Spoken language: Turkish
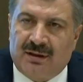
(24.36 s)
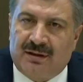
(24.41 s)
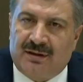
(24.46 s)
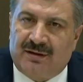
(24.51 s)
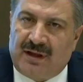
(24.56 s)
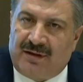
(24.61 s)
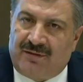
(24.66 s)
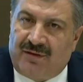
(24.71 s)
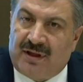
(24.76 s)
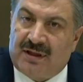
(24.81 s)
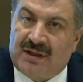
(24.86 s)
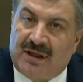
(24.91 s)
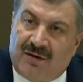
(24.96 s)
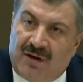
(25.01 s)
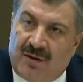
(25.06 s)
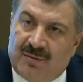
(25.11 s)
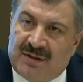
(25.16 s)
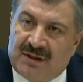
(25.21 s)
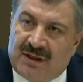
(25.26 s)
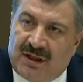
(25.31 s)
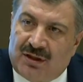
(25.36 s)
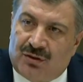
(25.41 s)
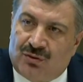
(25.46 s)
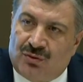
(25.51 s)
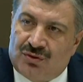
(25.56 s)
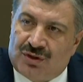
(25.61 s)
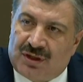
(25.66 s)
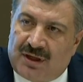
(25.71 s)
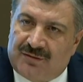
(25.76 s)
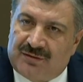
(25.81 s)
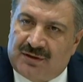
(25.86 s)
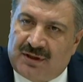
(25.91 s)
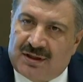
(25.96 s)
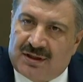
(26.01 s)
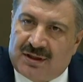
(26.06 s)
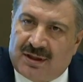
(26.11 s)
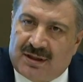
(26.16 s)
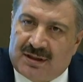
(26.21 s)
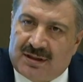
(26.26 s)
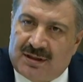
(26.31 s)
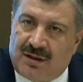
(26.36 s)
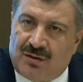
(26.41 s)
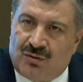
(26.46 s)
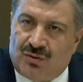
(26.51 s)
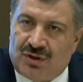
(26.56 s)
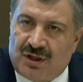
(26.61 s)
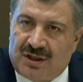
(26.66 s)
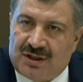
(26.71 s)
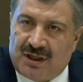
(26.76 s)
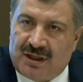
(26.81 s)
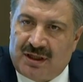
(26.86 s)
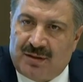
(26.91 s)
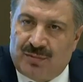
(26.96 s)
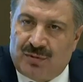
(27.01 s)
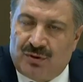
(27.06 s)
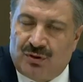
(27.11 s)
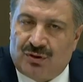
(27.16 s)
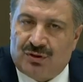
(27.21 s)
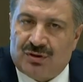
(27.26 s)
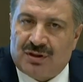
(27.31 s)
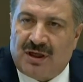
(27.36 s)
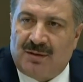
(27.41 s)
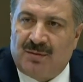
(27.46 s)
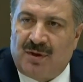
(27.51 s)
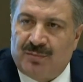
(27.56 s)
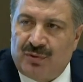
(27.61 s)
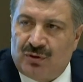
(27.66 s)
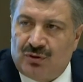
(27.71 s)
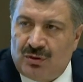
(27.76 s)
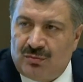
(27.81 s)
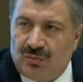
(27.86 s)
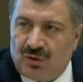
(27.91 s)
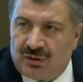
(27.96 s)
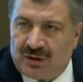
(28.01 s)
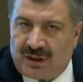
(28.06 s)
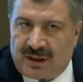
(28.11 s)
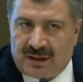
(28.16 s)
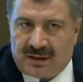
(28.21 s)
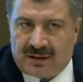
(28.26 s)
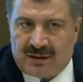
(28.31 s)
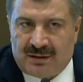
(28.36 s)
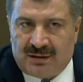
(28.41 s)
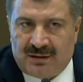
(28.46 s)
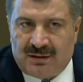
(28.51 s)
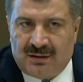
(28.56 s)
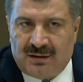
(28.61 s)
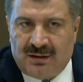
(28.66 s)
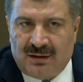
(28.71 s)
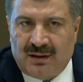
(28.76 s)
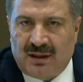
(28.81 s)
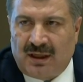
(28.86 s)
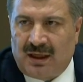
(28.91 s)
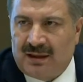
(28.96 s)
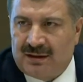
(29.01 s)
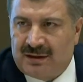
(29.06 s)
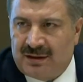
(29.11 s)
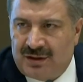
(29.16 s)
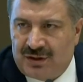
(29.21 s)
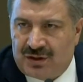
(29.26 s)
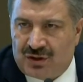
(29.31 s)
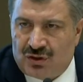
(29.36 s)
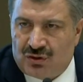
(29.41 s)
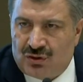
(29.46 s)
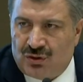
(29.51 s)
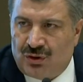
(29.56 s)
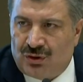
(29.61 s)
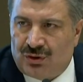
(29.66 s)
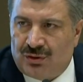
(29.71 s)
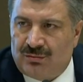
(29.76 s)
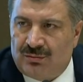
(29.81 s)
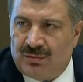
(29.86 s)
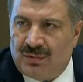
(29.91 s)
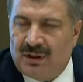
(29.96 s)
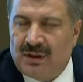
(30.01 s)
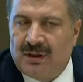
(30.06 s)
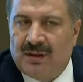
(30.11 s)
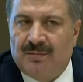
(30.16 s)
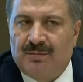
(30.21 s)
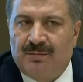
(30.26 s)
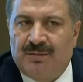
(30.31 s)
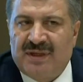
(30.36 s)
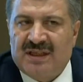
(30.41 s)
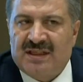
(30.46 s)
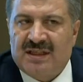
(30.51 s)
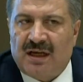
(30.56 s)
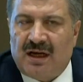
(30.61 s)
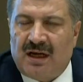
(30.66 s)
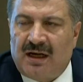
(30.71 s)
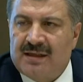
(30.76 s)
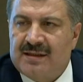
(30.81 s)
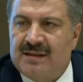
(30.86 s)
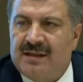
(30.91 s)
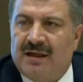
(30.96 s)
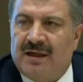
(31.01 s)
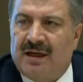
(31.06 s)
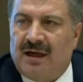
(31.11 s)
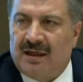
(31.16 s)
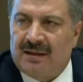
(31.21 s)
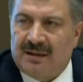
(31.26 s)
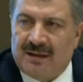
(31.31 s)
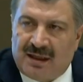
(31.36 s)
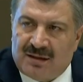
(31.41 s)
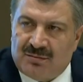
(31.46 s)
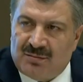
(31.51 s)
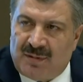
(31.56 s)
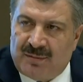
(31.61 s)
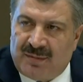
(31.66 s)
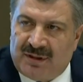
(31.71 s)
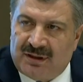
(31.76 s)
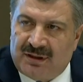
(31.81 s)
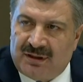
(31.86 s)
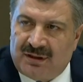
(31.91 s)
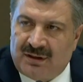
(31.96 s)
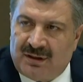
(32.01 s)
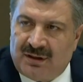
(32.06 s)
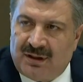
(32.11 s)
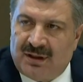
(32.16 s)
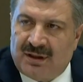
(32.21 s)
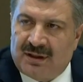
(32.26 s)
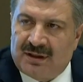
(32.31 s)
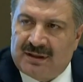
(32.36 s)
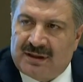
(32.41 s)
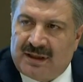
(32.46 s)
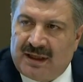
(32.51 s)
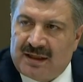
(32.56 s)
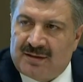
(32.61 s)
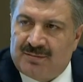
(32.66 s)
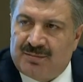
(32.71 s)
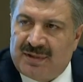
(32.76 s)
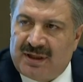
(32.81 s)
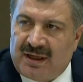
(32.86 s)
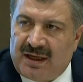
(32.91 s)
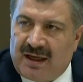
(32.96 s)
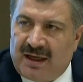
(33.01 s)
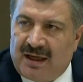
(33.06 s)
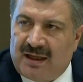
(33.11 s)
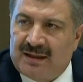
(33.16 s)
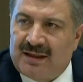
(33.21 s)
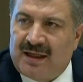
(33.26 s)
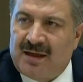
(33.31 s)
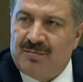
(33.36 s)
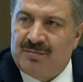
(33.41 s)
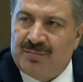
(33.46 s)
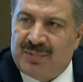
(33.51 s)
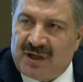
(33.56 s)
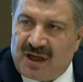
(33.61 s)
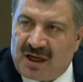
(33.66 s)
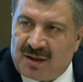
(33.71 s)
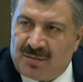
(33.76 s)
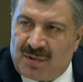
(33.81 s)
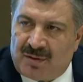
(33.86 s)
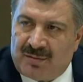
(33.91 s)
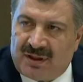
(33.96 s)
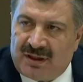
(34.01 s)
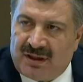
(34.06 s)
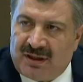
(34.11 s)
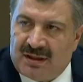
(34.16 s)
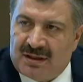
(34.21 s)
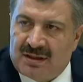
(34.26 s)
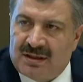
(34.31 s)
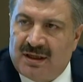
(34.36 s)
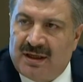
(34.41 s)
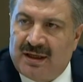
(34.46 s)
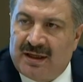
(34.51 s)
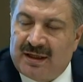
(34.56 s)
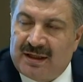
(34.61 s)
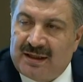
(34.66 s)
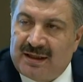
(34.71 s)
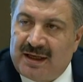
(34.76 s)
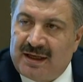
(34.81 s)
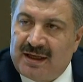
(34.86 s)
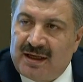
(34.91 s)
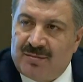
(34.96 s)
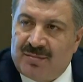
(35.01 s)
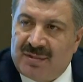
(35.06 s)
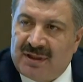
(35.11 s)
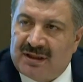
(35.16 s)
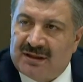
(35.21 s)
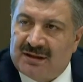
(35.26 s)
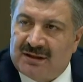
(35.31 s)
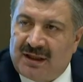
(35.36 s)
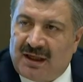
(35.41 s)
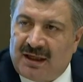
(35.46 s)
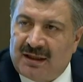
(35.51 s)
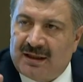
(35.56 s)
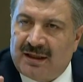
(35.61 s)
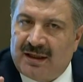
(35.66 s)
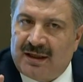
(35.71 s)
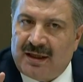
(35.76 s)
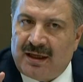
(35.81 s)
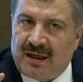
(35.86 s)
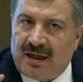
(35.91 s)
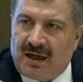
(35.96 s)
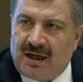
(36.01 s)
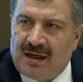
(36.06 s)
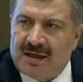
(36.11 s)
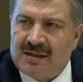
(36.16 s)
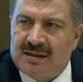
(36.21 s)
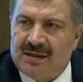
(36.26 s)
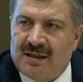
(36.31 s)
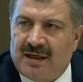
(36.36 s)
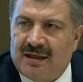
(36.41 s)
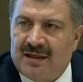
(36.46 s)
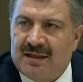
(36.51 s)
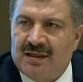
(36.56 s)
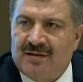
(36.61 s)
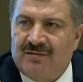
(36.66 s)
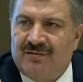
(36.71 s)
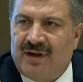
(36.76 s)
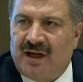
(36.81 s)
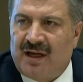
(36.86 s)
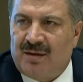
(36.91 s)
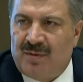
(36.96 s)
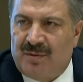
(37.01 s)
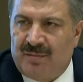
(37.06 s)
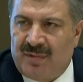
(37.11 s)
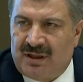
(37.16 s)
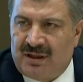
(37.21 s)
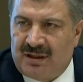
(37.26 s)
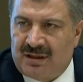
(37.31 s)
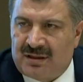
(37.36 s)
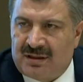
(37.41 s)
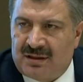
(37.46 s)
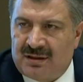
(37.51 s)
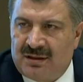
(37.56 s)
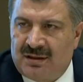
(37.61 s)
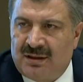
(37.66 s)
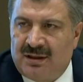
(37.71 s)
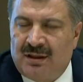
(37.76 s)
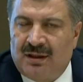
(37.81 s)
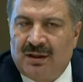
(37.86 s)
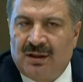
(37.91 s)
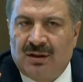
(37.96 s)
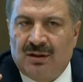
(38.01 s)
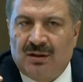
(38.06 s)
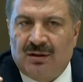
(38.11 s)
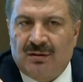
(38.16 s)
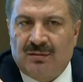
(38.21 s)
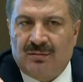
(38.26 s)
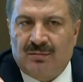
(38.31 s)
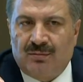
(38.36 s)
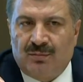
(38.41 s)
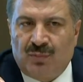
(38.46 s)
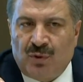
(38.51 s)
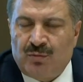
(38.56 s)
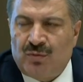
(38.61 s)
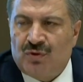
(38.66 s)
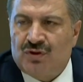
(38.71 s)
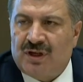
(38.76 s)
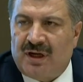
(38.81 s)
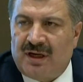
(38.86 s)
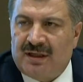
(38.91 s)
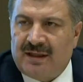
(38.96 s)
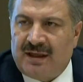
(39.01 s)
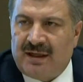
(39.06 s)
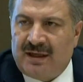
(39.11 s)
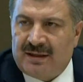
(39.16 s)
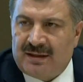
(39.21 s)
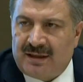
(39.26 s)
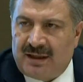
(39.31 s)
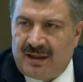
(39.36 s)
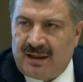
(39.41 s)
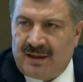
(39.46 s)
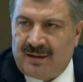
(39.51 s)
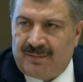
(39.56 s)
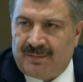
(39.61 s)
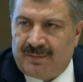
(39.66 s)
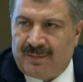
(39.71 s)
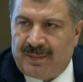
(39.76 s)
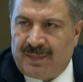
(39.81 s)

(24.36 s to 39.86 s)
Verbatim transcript: ve devamında 2-3 hafta içerisinde düşeceğini biliyoruz. Ama bütün bunlar altını çiziyorum bizi asla rahatlatmamalı, tedbiri elden bırakmamalıyız, yeni bir dalgaya asla izin vermemeliyiz. Bu mücadelede